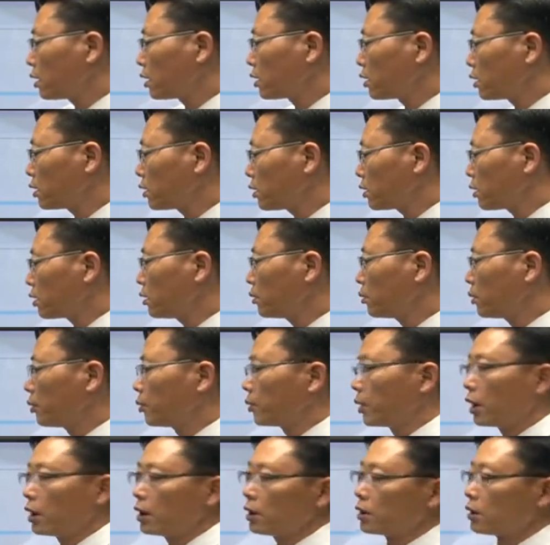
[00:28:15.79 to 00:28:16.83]
특징을
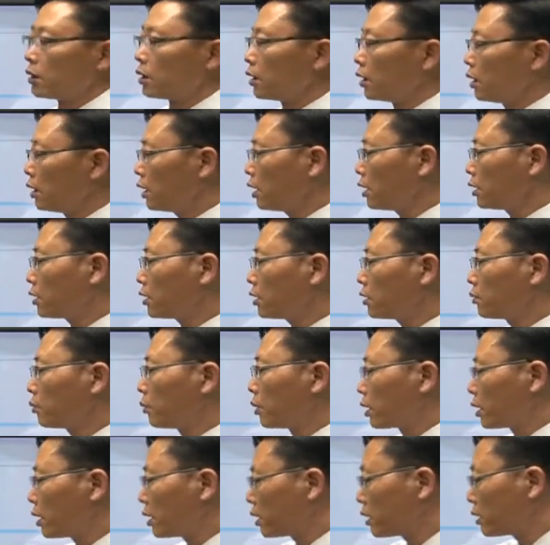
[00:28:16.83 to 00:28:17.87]
보면 릴레이션은
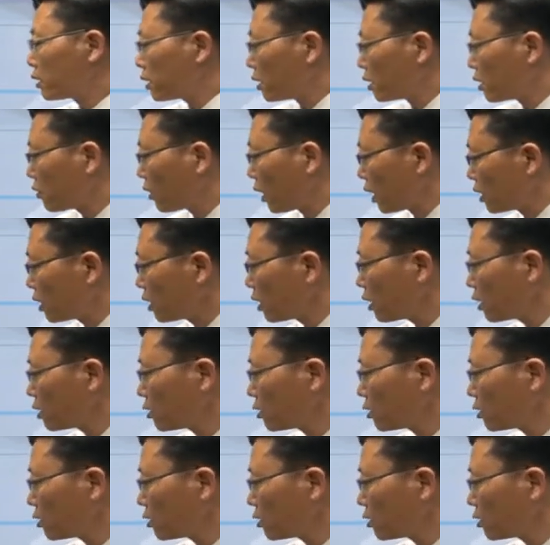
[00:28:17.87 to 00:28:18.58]
뭐라고 그랬어요? 관계라고